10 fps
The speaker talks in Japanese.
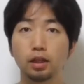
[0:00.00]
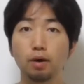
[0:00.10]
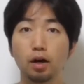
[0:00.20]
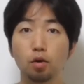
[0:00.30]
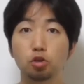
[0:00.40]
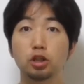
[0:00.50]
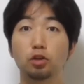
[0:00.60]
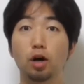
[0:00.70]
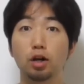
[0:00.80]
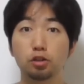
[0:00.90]
では、こち
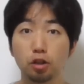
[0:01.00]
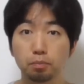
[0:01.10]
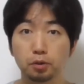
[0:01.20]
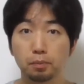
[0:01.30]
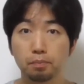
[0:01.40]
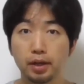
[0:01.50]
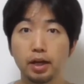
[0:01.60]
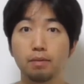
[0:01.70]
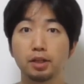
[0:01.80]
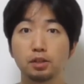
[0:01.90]
らの adopt、
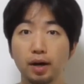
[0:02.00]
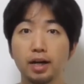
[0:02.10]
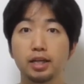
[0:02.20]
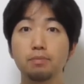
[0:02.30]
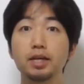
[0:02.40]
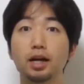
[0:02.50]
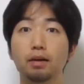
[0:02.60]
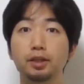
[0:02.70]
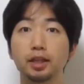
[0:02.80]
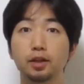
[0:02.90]
えー、まずは意味か
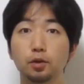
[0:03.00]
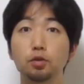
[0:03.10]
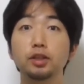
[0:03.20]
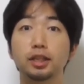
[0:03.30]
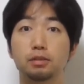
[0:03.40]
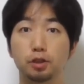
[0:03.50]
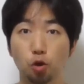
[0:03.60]
ら見ていくことにいたしま